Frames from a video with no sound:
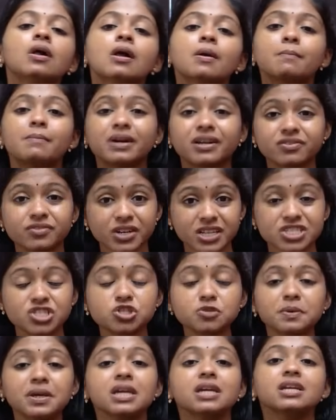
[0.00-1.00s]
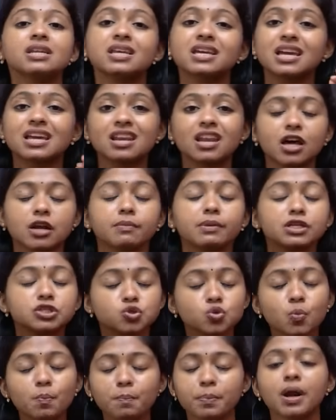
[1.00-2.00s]
பட் ட்ரஸ்ட் மீ நீங்கள் எல்லாருமே
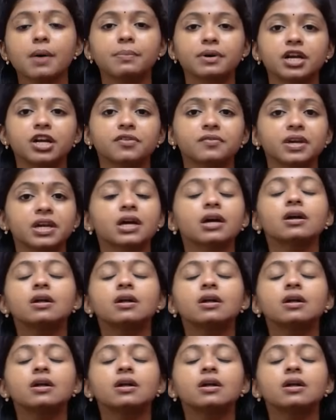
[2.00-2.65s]
சூப்பராக பண்ணிடுவீங்க